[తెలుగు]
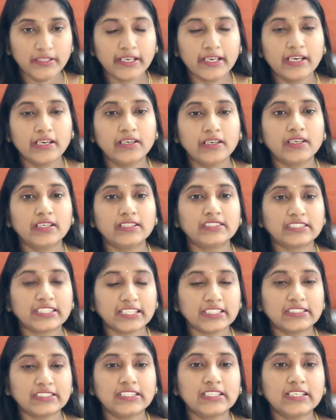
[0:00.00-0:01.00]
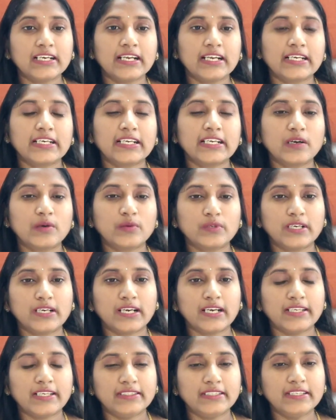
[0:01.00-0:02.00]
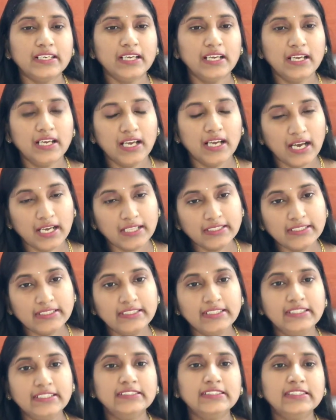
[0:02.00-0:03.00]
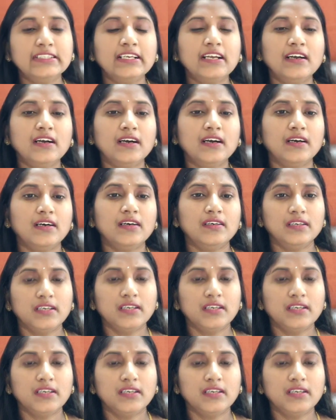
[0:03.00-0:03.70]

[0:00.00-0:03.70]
యొక్క స్ట్రక్చర్ కరెక్ట్గా ఉన్నట్లయితే అది ఈజీగా